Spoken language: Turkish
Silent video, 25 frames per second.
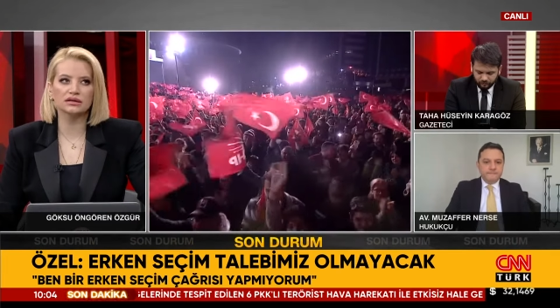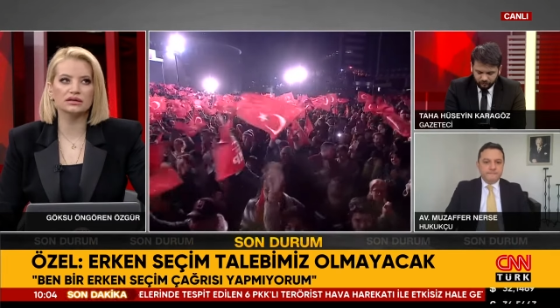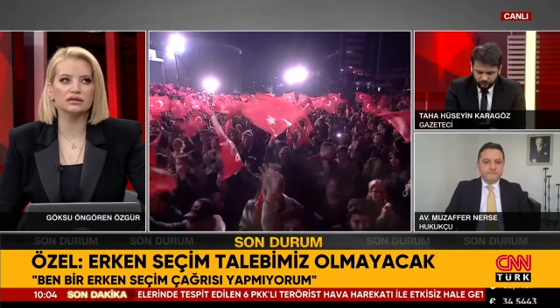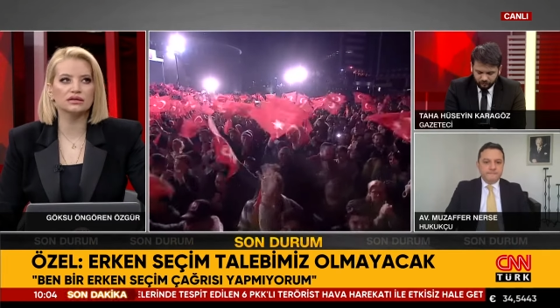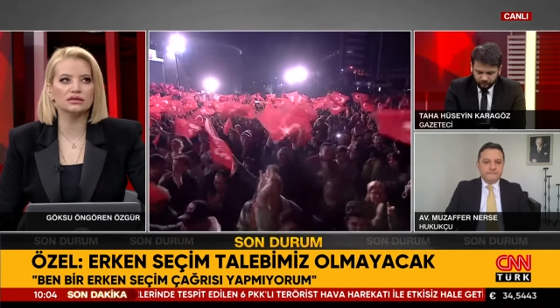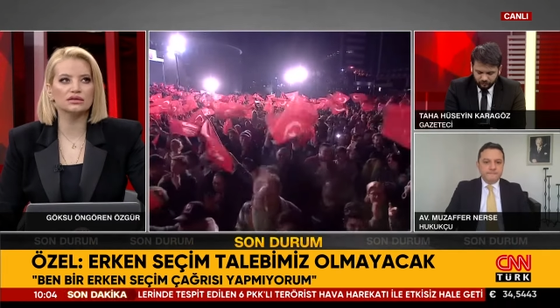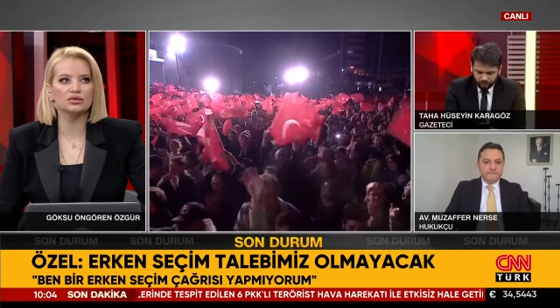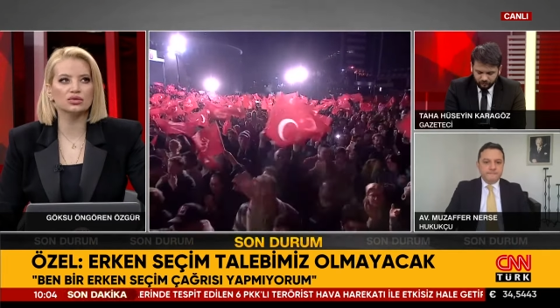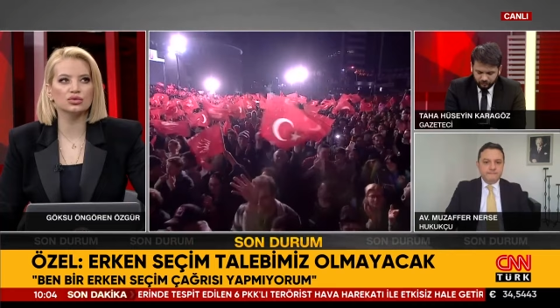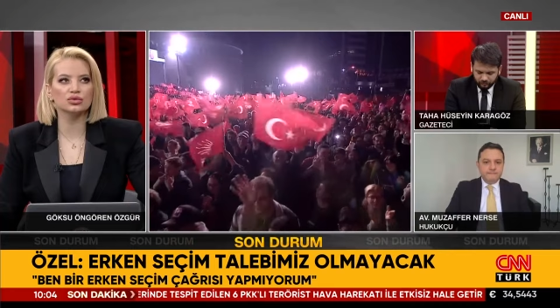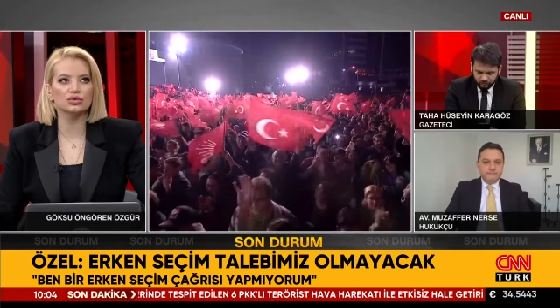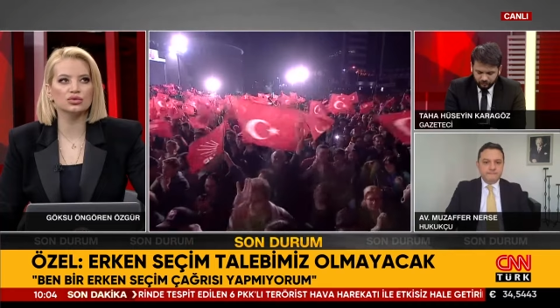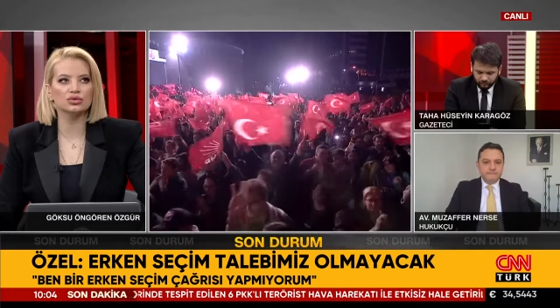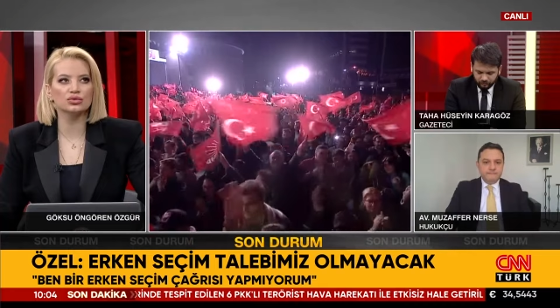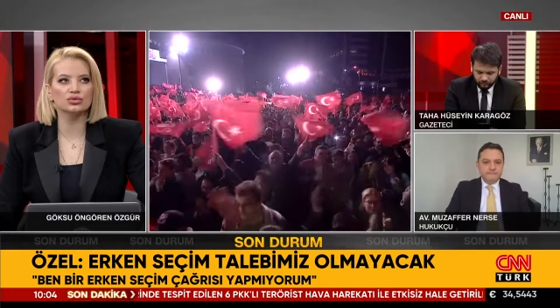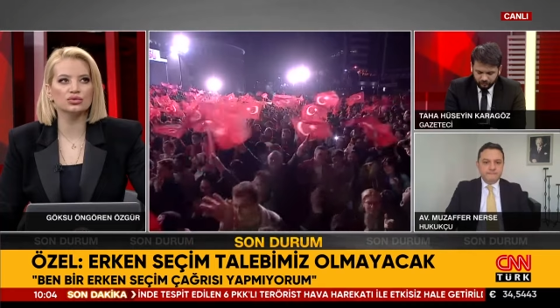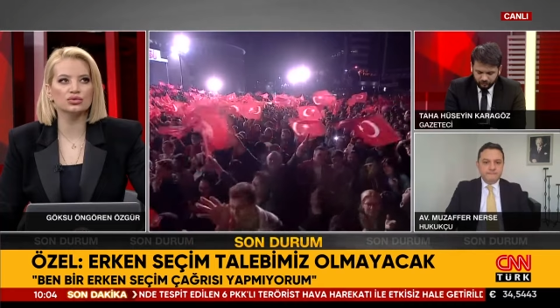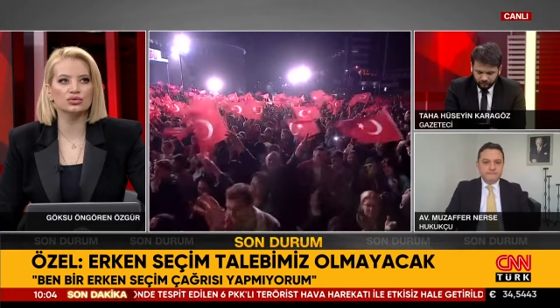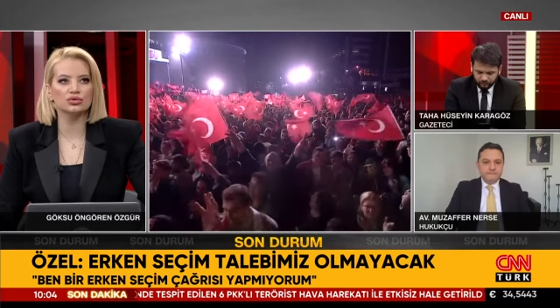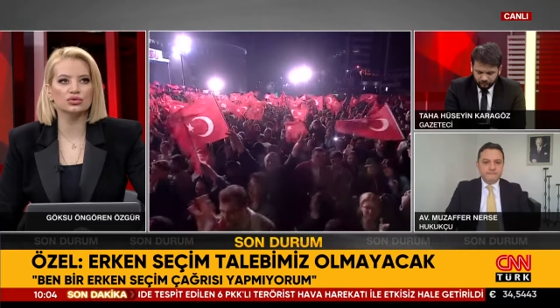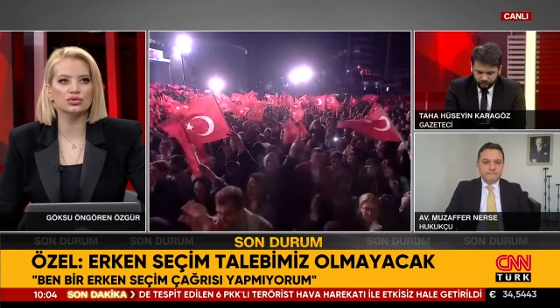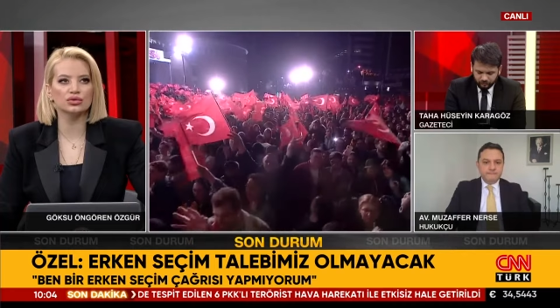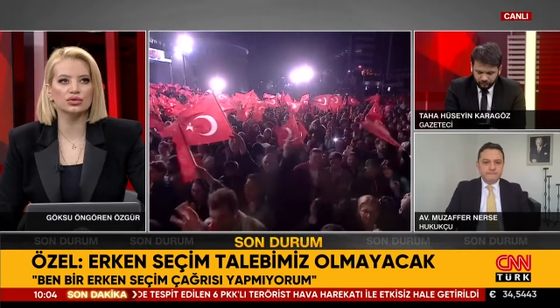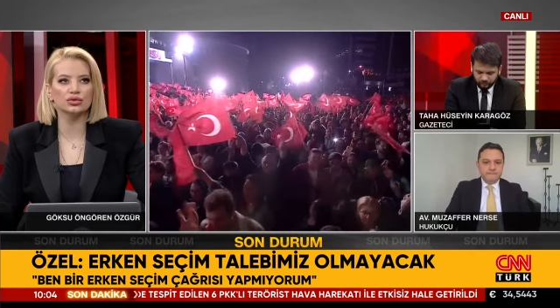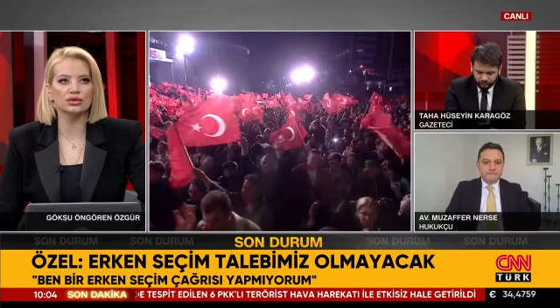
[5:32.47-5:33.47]

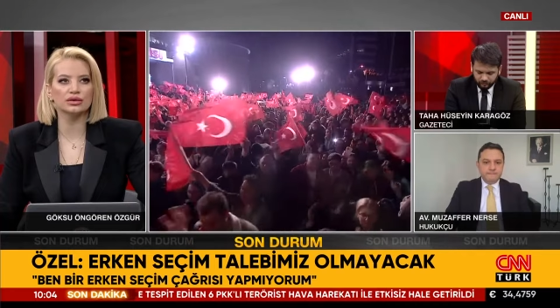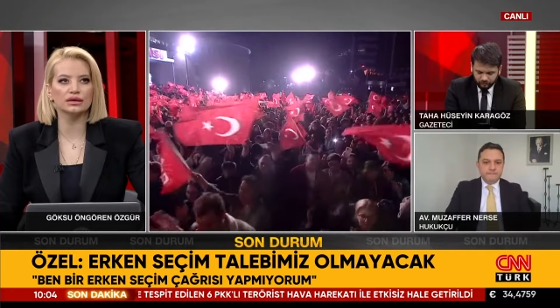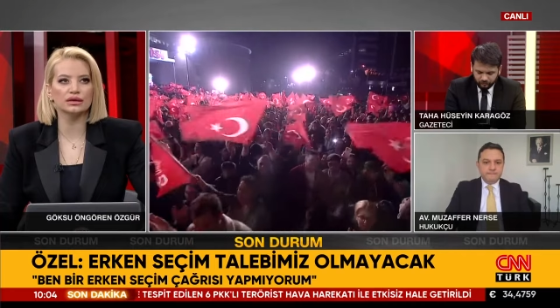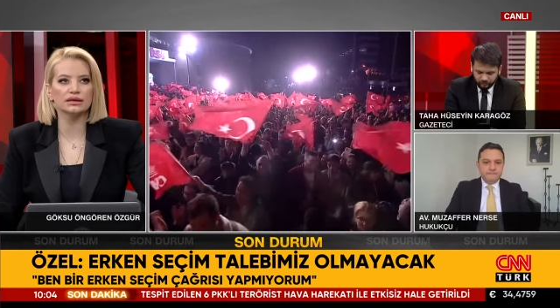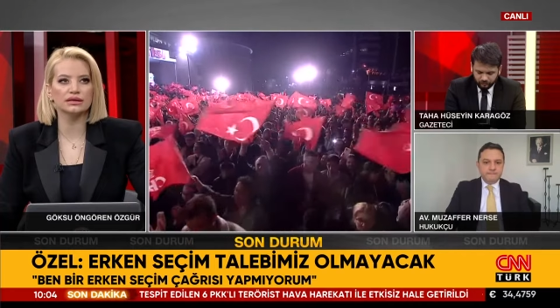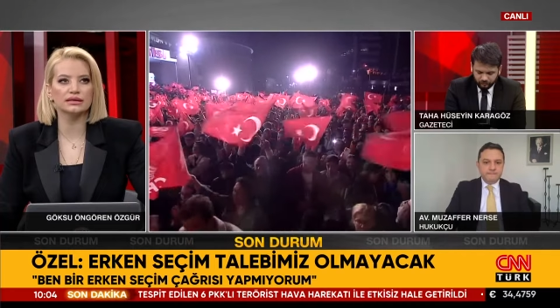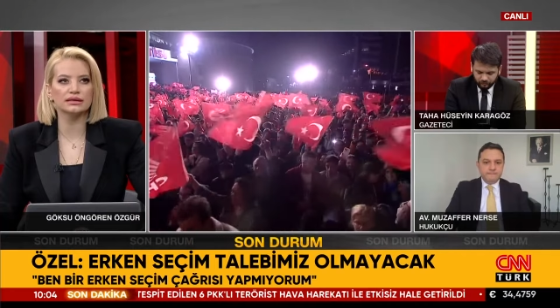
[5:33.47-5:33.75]
sorunuzu e,